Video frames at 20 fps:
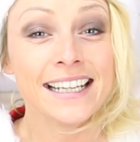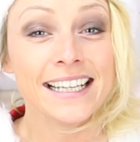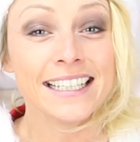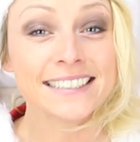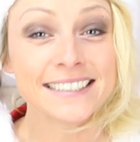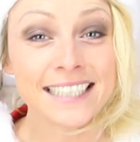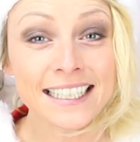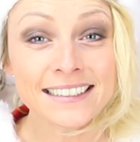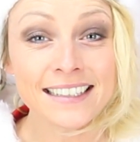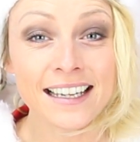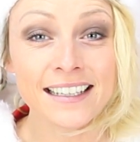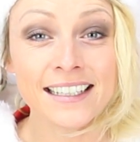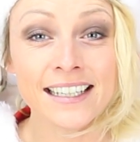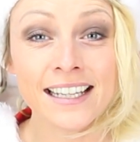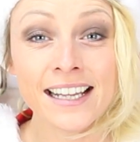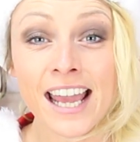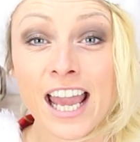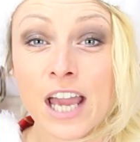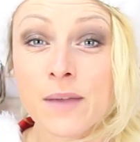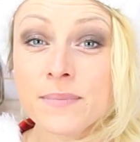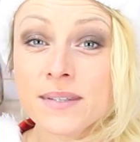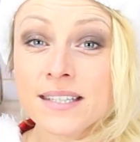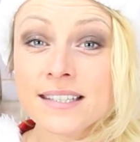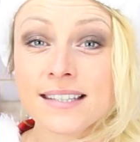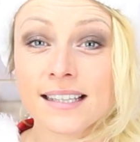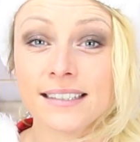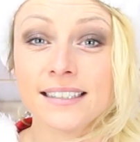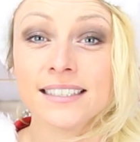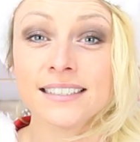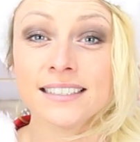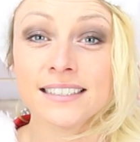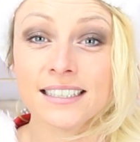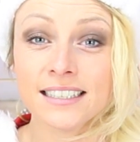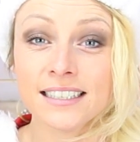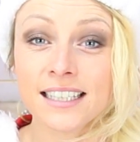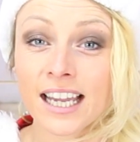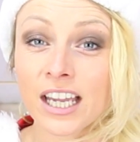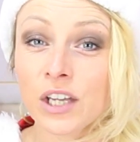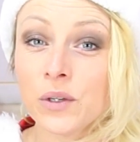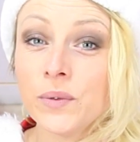Et cette année, M6 a
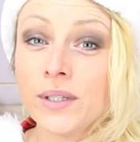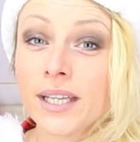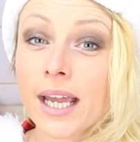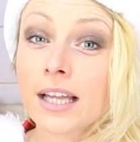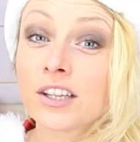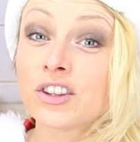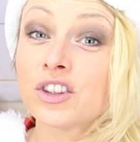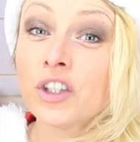décidé de réunir